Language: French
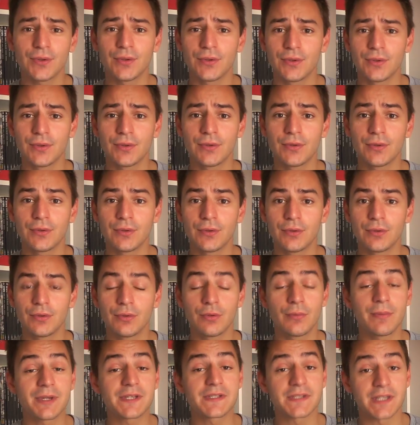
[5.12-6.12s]

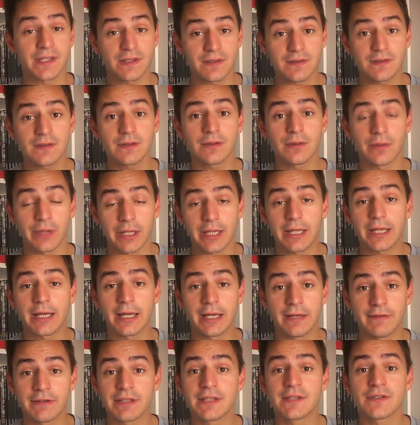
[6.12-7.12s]
le, basket, ouais,
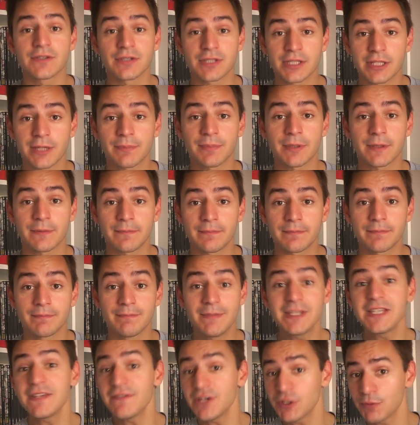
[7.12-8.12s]
avec des handicapés.
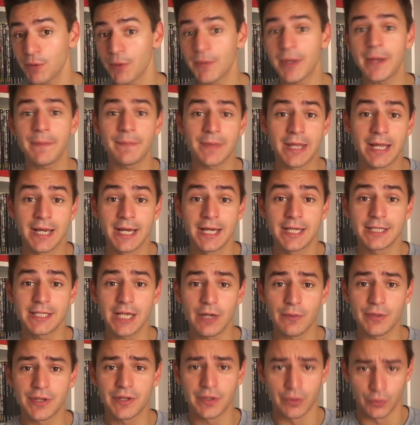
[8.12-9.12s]
Mais c'est vachement bien,
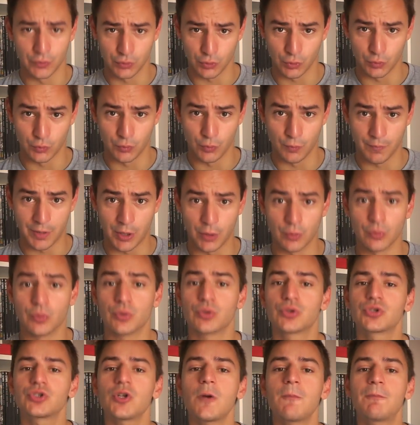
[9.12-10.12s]
car oui, aujourd'hui nous parlons
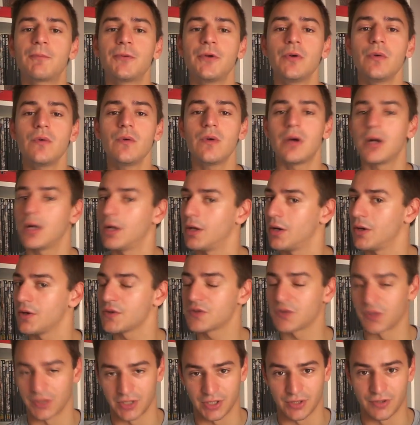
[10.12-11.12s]
de champion en
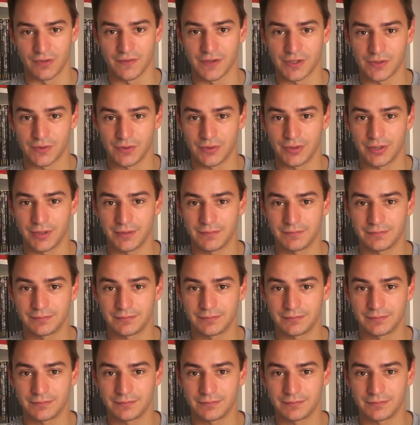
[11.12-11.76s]
180 secondes.